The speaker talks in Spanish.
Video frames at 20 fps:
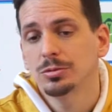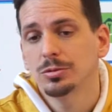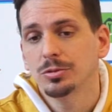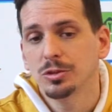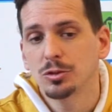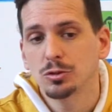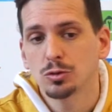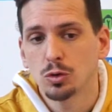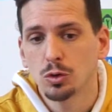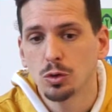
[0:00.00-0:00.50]

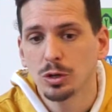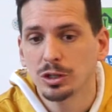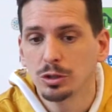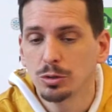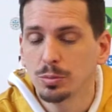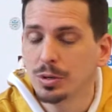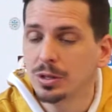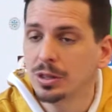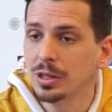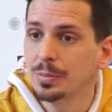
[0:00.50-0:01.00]
de nuestro
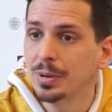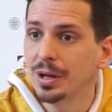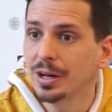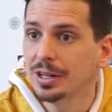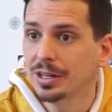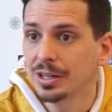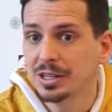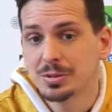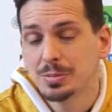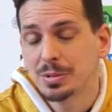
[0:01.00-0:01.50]
objetivo principal,
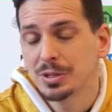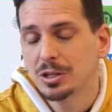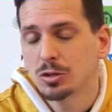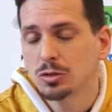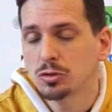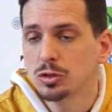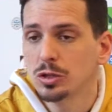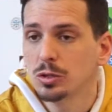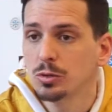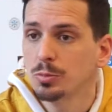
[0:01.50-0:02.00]
que es
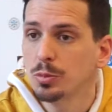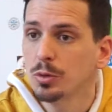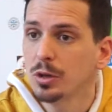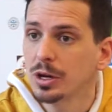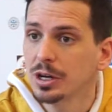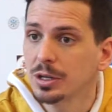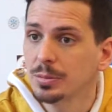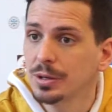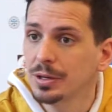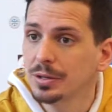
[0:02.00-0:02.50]
meternos en el grupo de
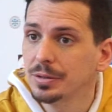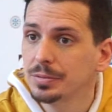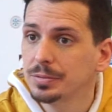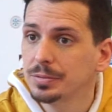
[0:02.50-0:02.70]
arriba.